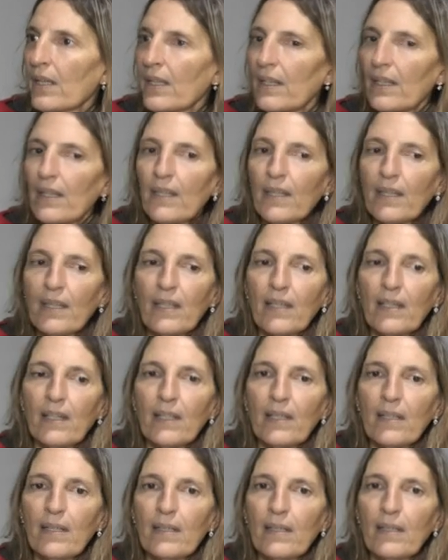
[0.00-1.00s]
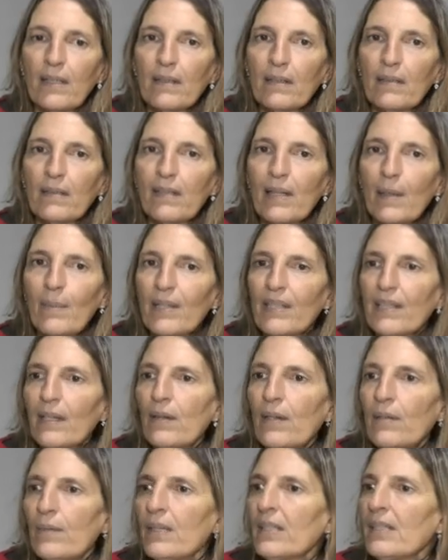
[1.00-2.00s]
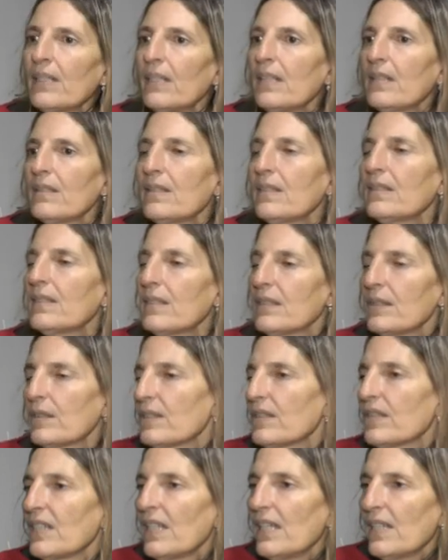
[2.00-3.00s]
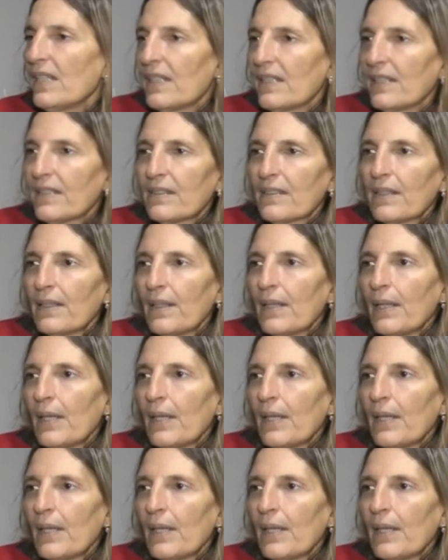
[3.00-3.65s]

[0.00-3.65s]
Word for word: Eh, lamentablemente las ciencias sociales